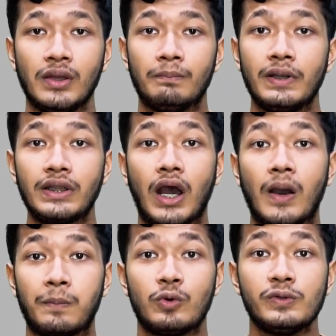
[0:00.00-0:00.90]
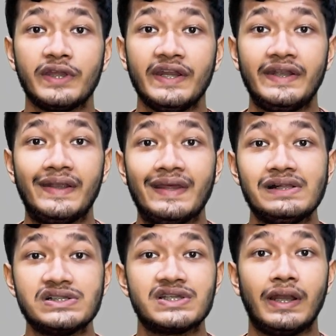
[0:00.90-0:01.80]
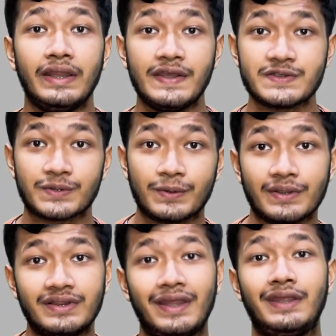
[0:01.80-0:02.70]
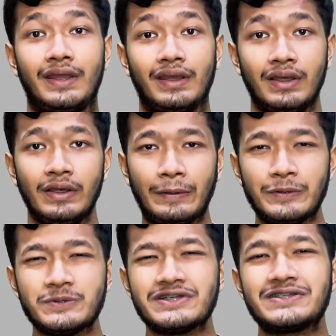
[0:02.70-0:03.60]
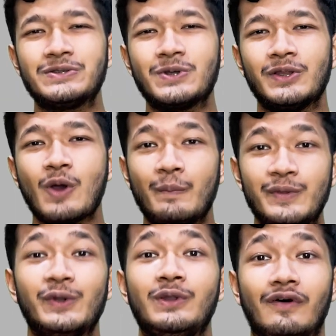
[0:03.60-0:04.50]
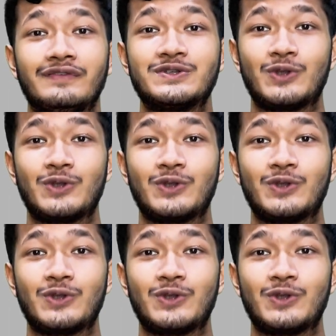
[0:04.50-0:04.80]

बट आपको उनकी डिटेल्स जानने की ज़रूरत नहीं है यू जस्ट एंजॉय द ब्यूटी ऑफ दिस